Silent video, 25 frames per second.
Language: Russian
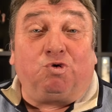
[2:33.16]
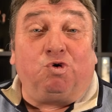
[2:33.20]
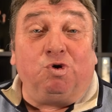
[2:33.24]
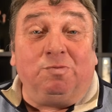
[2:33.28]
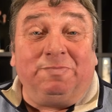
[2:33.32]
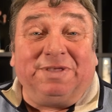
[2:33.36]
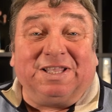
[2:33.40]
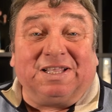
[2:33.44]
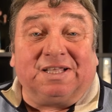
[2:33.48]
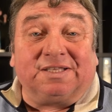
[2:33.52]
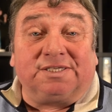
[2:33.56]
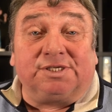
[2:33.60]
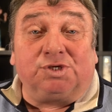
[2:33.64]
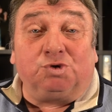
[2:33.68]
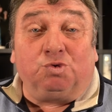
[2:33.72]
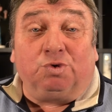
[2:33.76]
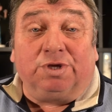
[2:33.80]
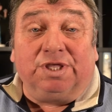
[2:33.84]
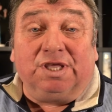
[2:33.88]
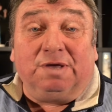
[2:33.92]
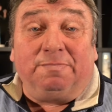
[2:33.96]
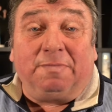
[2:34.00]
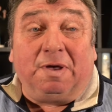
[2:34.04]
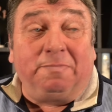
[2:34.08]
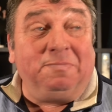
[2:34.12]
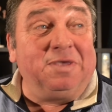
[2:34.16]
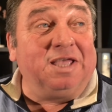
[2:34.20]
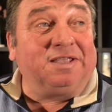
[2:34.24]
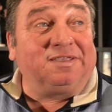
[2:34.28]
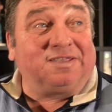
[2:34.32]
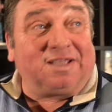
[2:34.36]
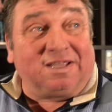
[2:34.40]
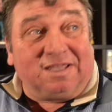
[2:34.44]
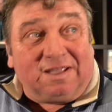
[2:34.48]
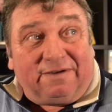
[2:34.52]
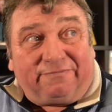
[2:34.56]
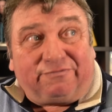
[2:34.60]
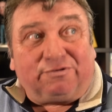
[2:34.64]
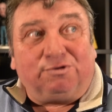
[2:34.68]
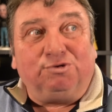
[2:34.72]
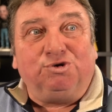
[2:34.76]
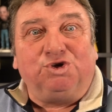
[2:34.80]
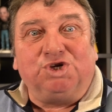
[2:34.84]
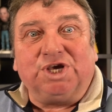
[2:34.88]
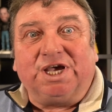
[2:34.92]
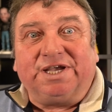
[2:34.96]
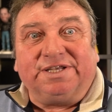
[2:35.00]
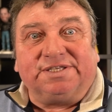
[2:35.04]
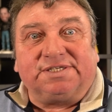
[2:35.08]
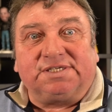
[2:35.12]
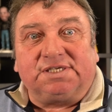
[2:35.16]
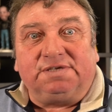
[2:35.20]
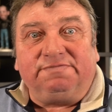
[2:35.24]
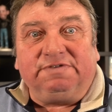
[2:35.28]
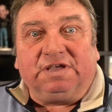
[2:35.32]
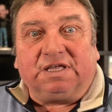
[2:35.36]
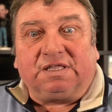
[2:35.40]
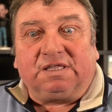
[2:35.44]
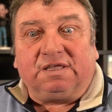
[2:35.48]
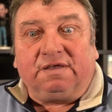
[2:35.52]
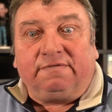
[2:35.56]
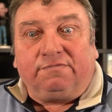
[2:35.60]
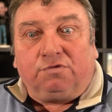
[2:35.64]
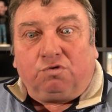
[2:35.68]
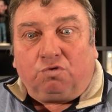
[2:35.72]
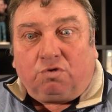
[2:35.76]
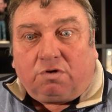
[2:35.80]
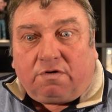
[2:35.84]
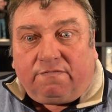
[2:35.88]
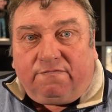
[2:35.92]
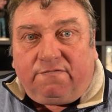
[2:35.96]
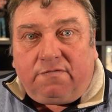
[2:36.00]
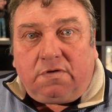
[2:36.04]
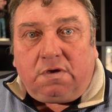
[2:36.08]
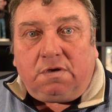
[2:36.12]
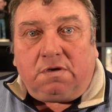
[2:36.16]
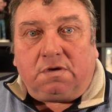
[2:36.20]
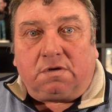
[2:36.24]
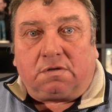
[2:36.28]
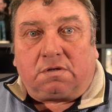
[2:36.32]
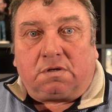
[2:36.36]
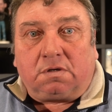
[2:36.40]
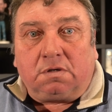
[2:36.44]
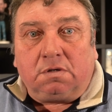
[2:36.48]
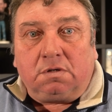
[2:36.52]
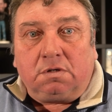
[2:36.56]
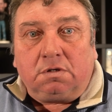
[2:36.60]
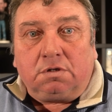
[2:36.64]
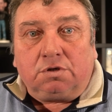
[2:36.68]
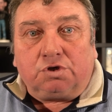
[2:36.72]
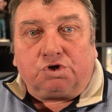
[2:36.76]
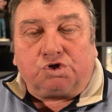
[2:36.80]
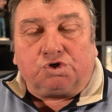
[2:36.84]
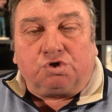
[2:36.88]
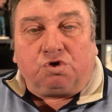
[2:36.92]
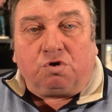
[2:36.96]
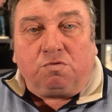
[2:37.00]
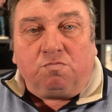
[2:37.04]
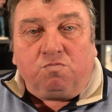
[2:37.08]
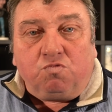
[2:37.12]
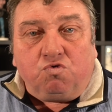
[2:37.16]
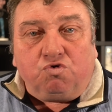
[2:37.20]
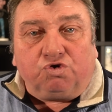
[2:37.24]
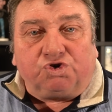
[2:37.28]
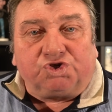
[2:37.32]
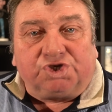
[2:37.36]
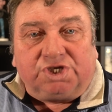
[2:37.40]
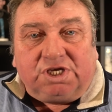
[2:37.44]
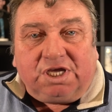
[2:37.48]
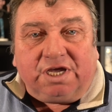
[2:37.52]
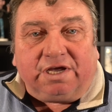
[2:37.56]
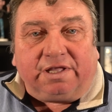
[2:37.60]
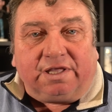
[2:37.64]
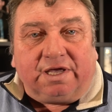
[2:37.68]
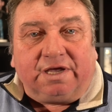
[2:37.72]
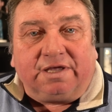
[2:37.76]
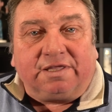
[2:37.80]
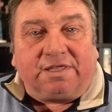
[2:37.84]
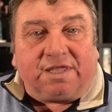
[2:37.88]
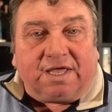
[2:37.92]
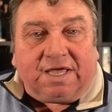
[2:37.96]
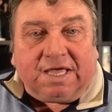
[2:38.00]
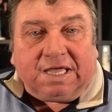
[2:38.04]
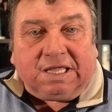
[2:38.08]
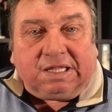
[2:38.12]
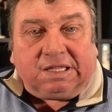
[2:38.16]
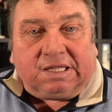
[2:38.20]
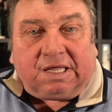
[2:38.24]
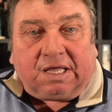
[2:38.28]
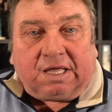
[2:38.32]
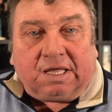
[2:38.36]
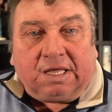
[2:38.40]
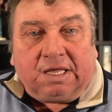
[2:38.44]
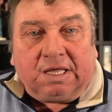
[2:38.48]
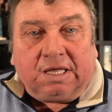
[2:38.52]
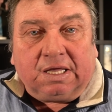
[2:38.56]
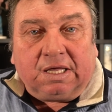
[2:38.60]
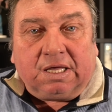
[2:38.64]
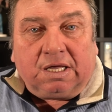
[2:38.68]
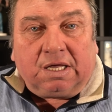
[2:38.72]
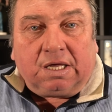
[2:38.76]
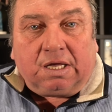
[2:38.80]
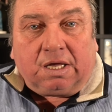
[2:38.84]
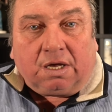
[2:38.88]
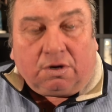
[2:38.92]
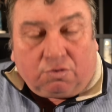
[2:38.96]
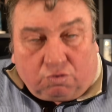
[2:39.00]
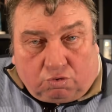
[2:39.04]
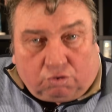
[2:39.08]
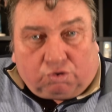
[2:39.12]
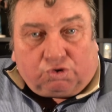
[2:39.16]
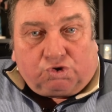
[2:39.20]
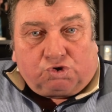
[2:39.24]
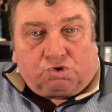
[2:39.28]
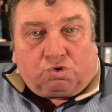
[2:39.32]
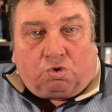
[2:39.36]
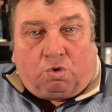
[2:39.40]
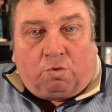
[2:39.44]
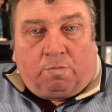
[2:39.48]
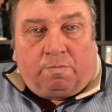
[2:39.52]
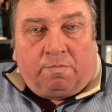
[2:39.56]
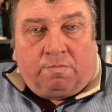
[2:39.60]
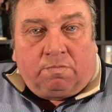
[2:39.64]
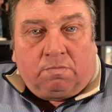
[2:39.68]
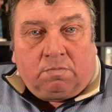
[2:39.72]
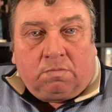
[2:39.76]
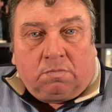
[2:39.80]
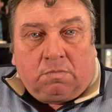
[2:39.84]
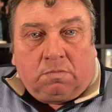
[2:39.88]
кульминационный момент она включает свет и вдруг видит, что муж делает это огурцом.